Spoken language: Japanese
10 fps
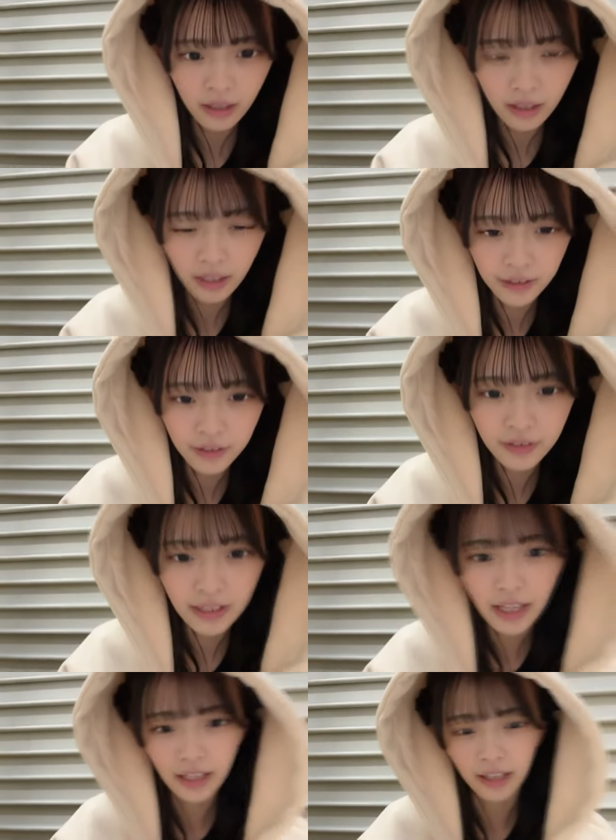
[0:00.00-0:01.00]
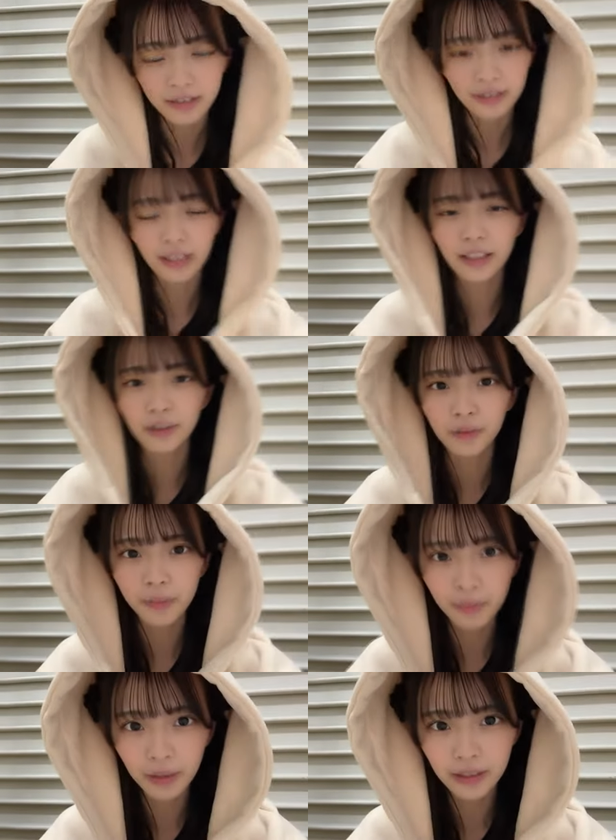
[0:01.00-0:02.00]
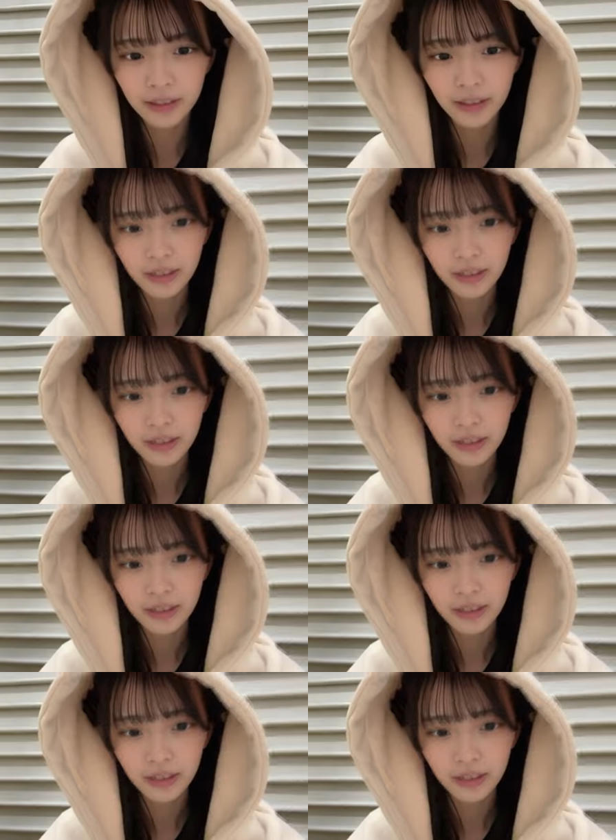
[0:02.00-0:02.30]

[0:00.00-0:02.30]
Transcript: えー、13位あランキング見ます、